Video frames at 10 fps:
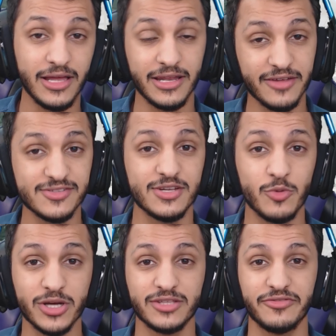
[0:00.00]
على نفس
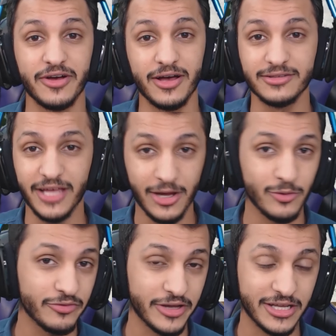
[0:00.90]
الوقت
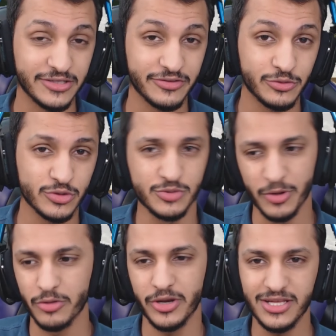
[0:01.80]
فتعالوا في قناتي في
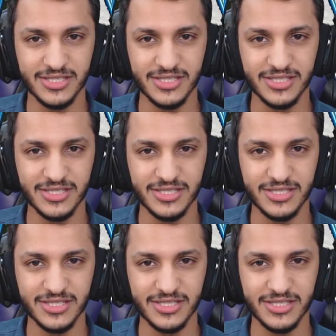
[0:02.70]
التويتش برضه